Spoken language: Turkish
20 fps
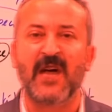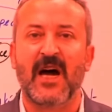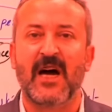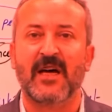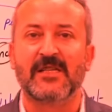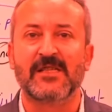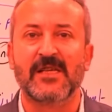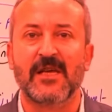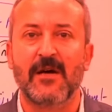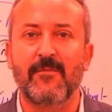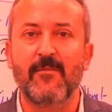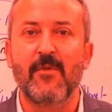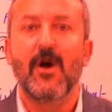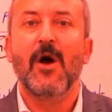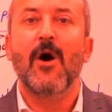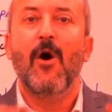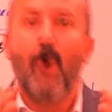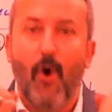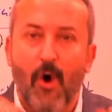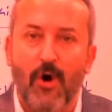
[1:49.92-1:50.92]
Kazım,
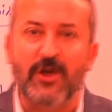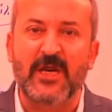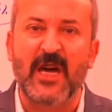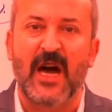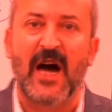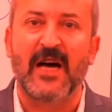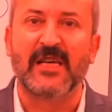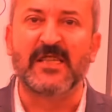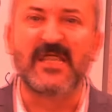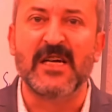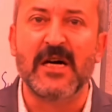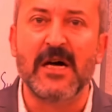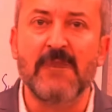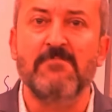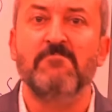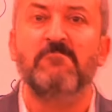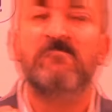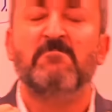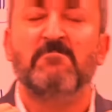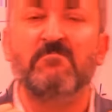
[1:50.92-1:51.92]
o
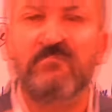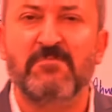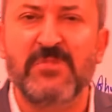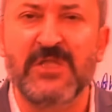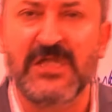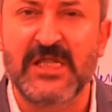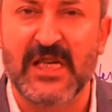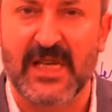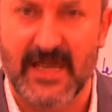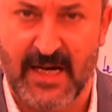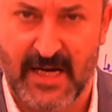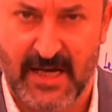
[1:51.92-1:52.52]
Kazım bize